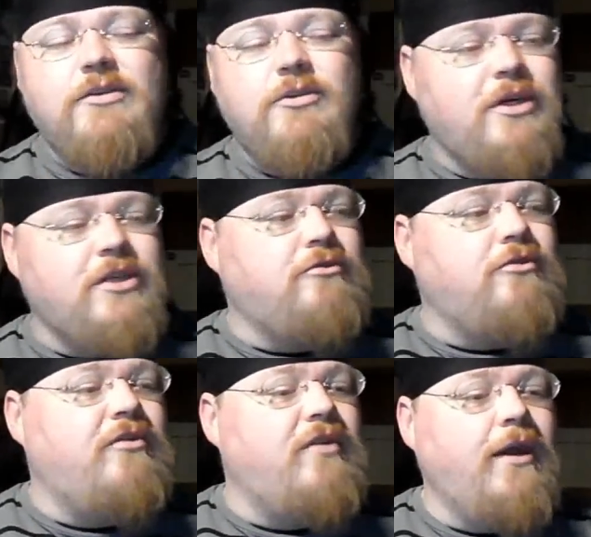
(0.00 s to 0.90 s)
das nur mal so
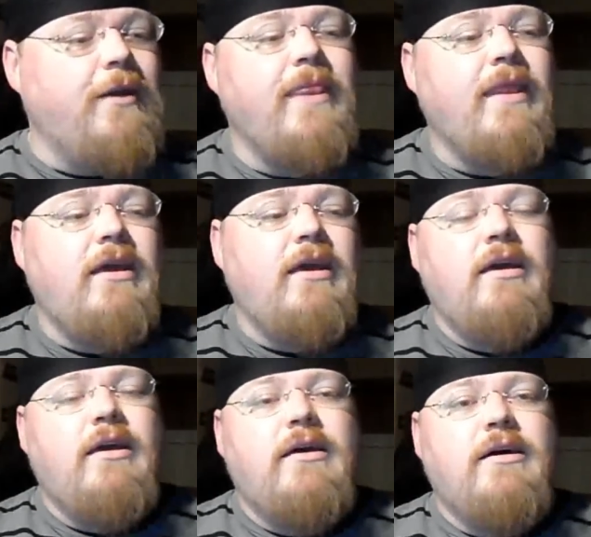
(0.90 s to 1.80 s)
vorweg.
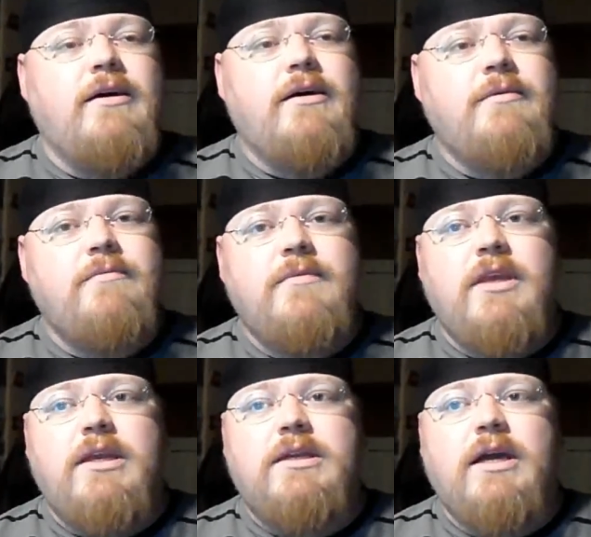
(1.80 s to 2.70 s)

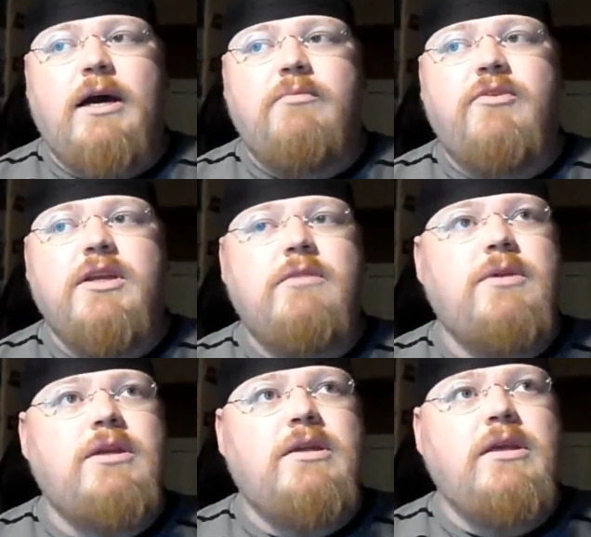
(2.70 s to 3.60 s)
Ähm, ich habe, wenn ich
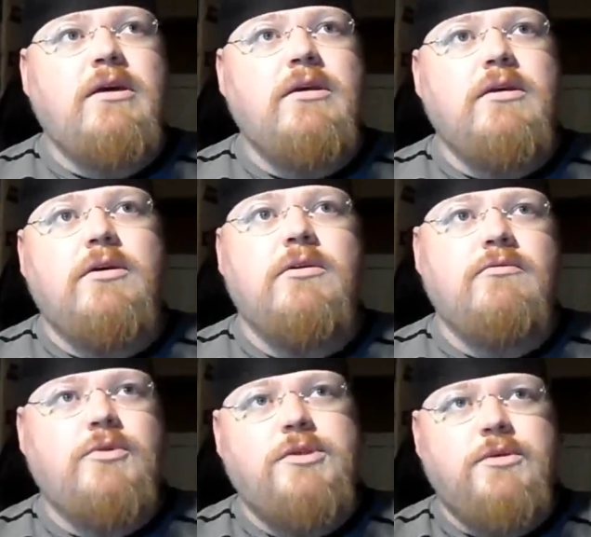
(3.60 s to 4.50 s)
mich nicht irre,
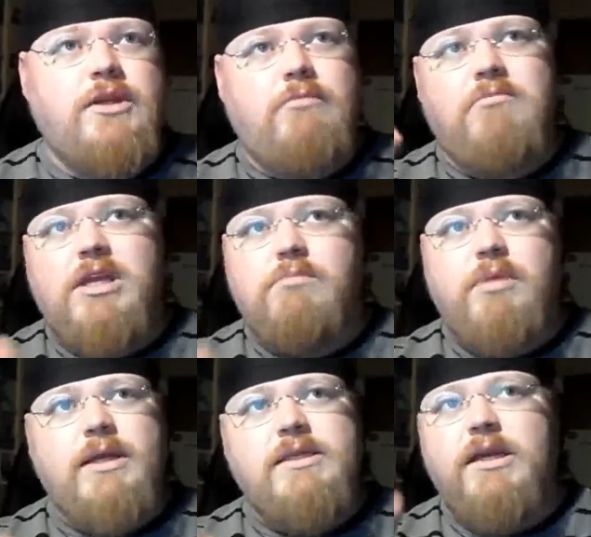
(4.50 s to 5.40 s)
irgendwo so in der Mitte
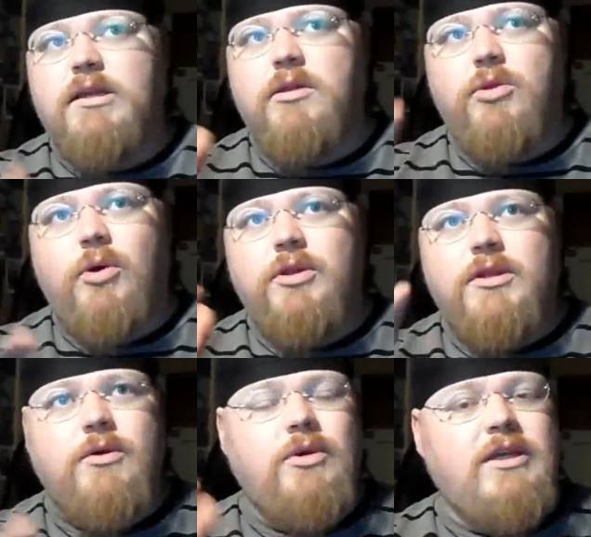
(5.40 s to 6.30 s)
platziert,
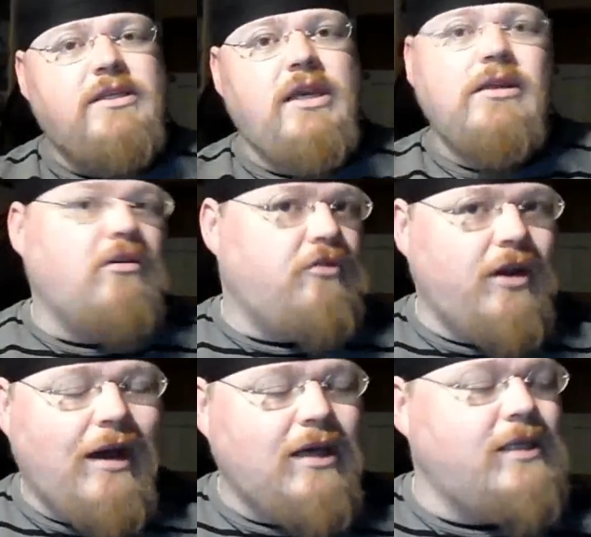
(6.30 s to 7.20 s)
9. oder 10.
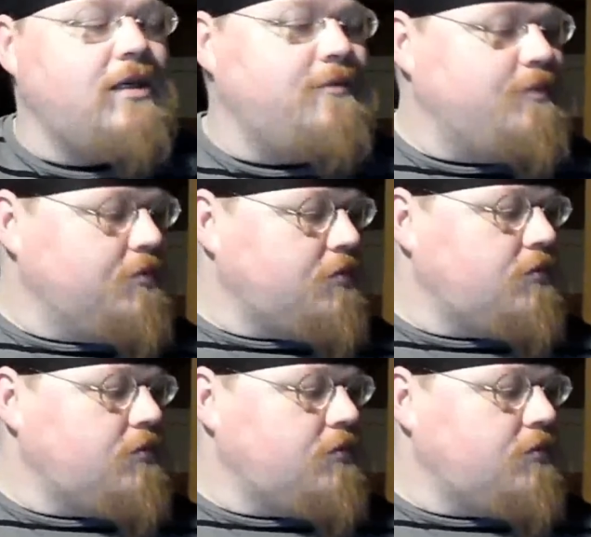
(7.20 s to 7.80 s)
von 18.